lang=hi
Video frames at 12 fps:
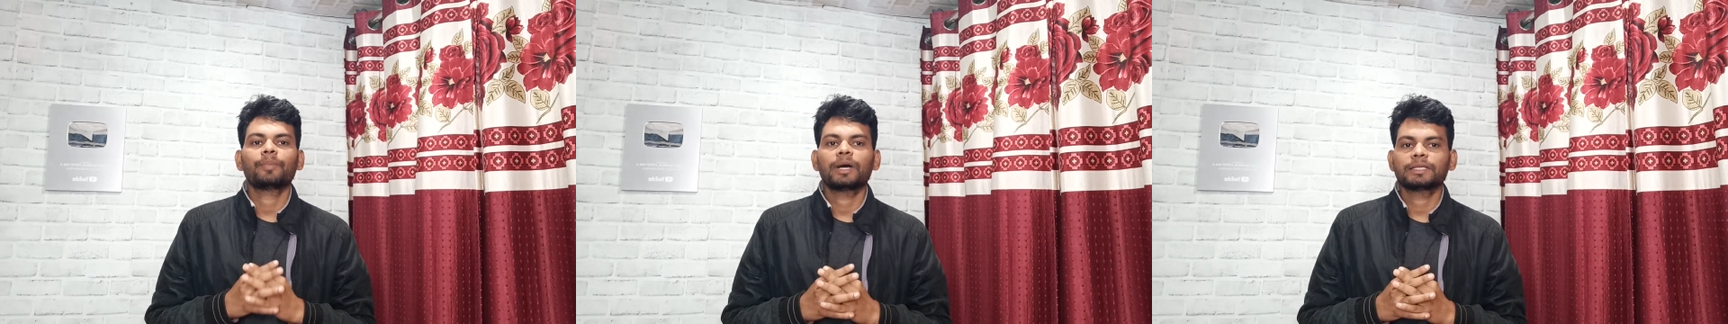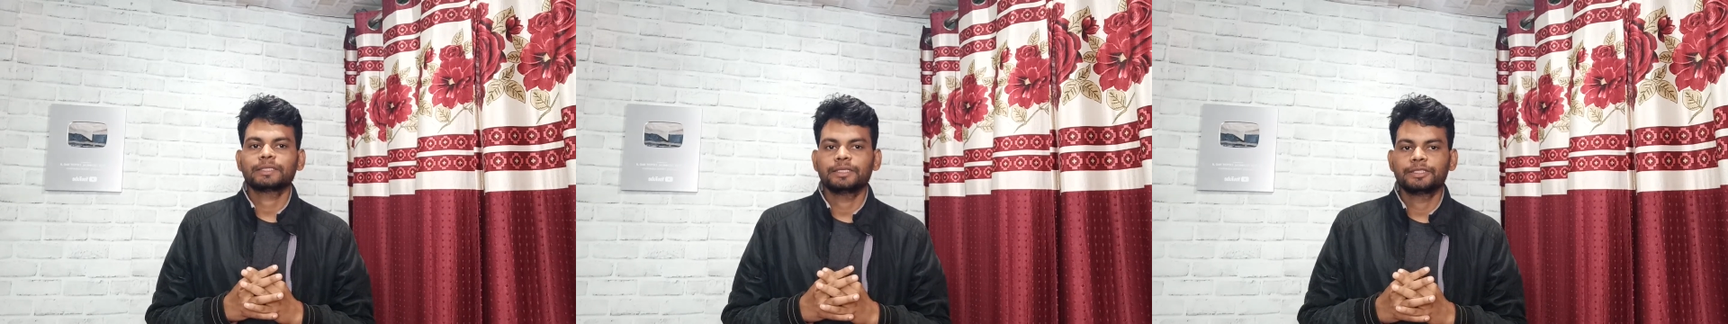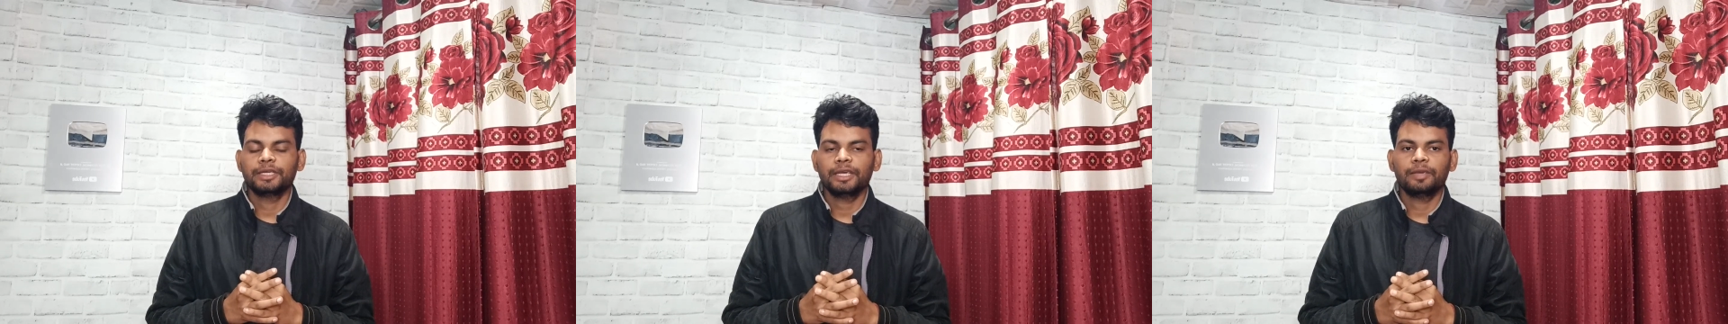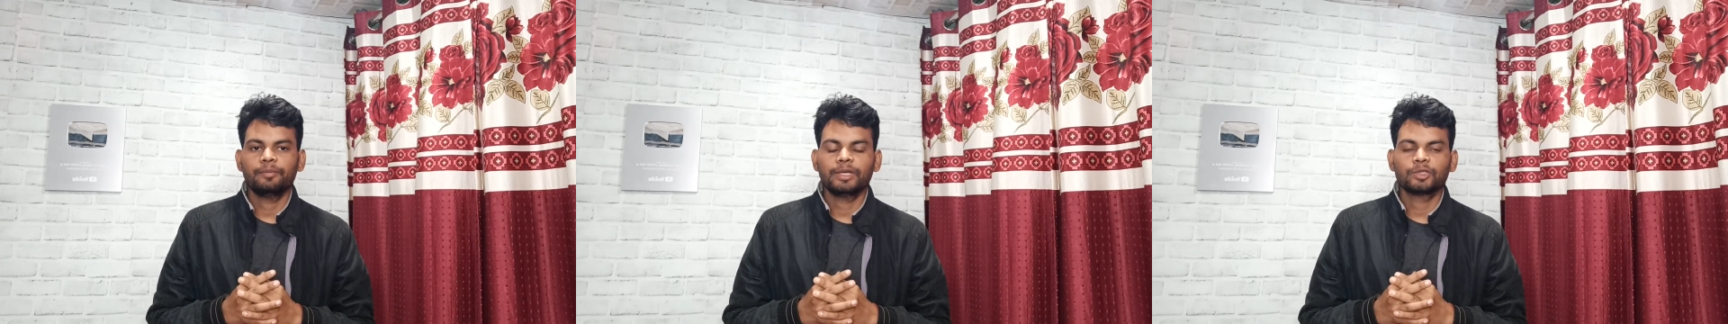पाँच से छः
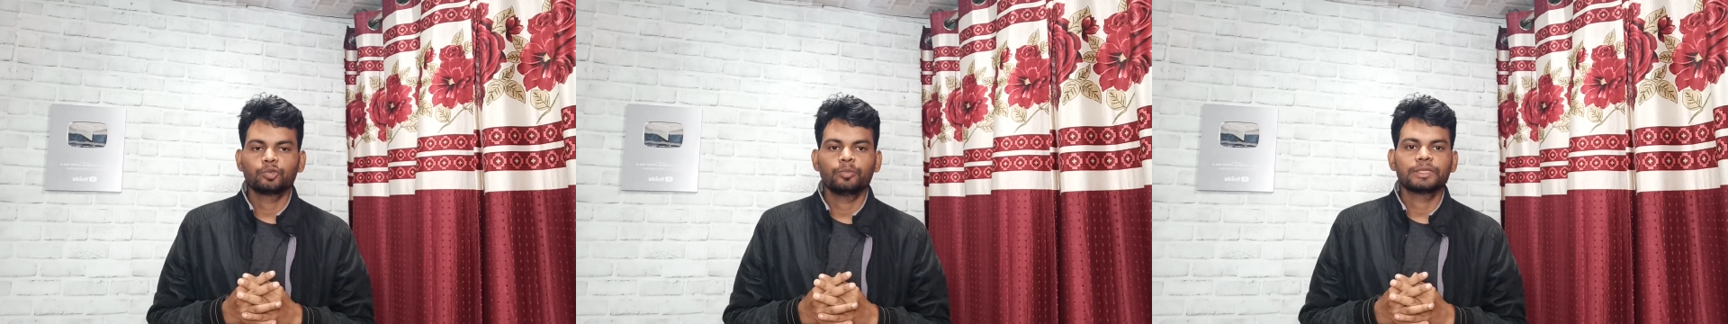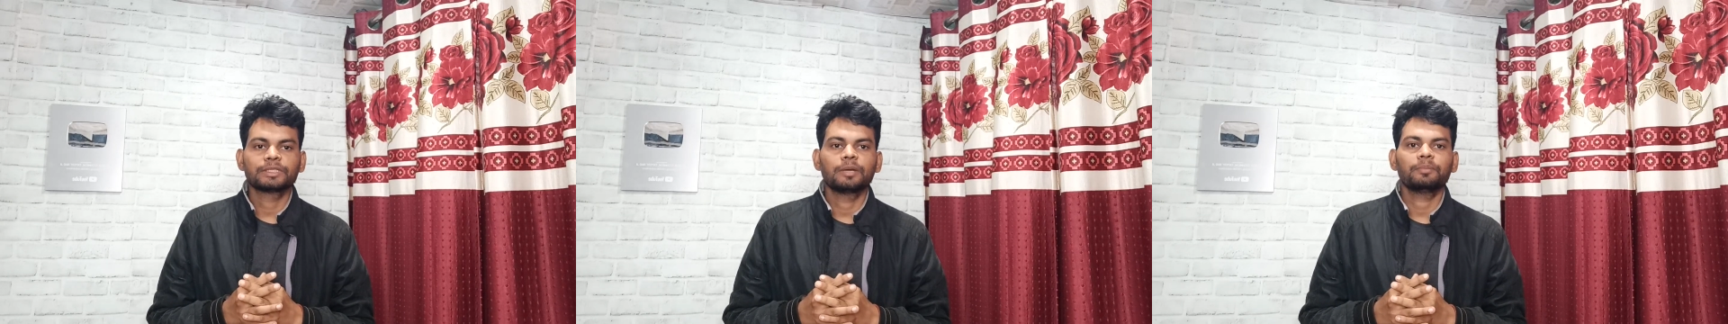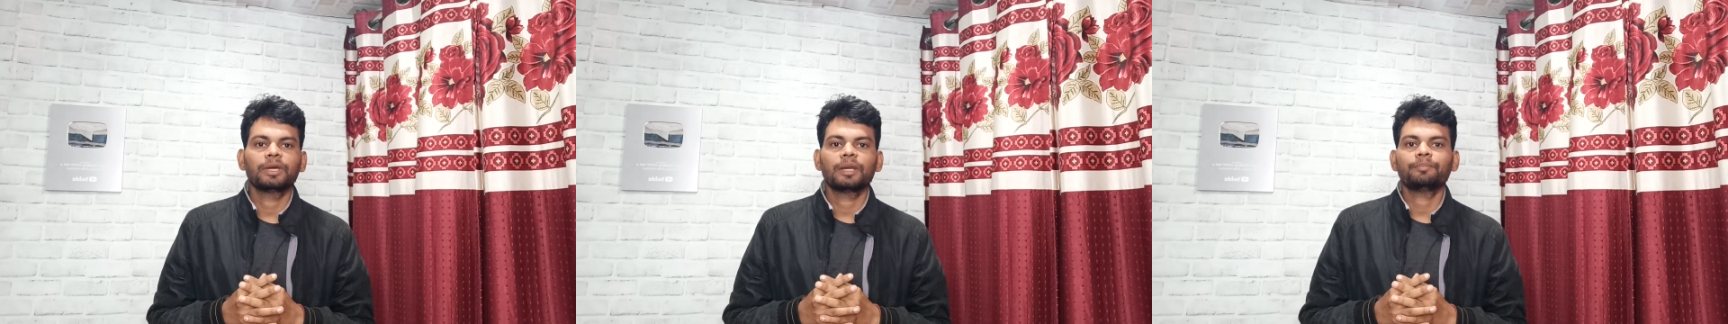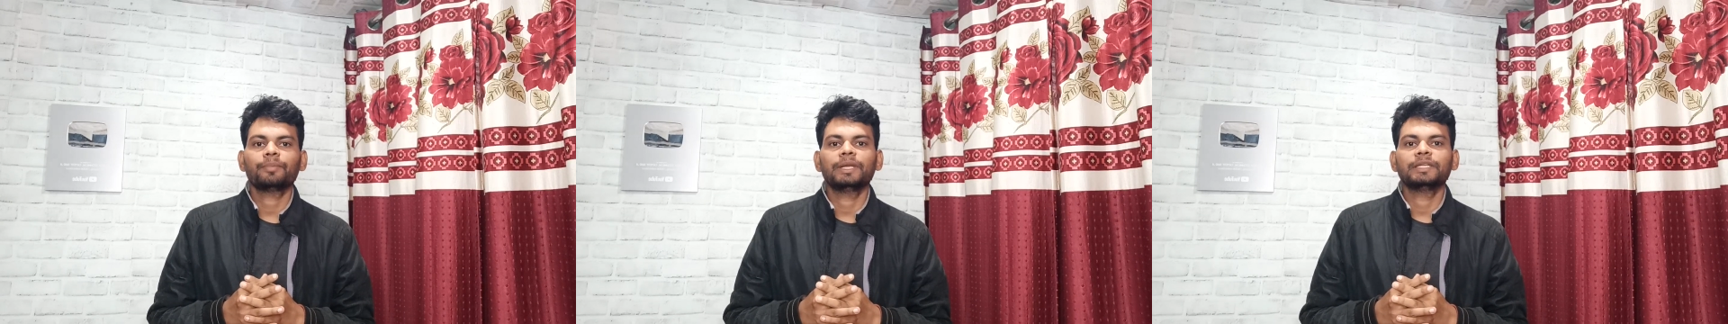एम सुबह शाम
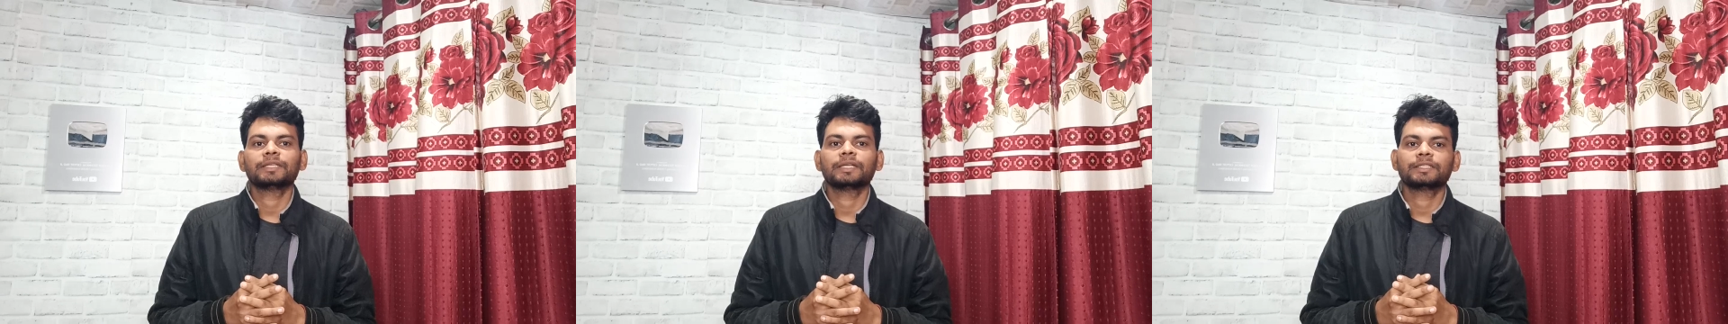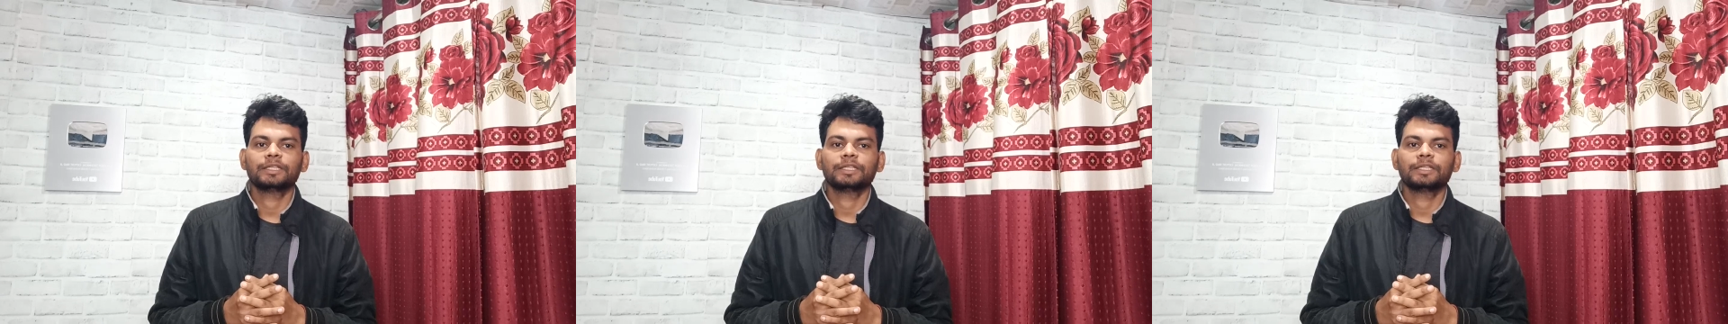गर्म पानी के साथ